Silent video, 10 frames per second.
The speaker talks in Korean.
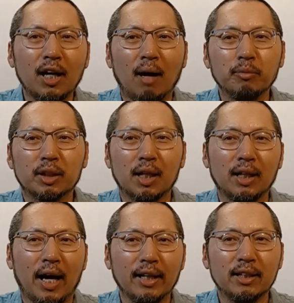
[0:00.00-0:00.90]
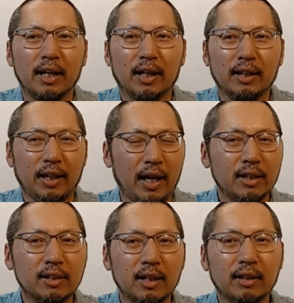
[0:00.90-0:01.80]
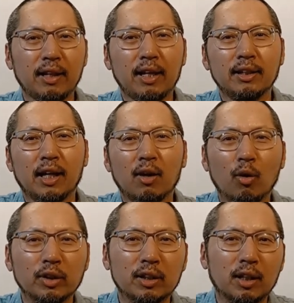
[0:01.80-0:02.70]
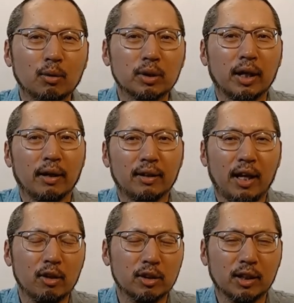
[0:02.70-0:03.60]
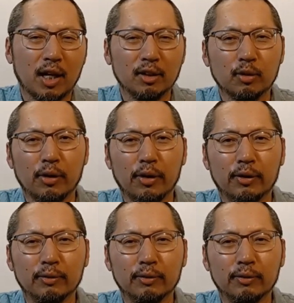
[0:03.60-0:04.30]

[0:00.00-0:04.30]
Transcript: 남짓한 아이들에게 대체 때릴 때가 어디 있다고 그렇게 때렸을까 하는 거예요.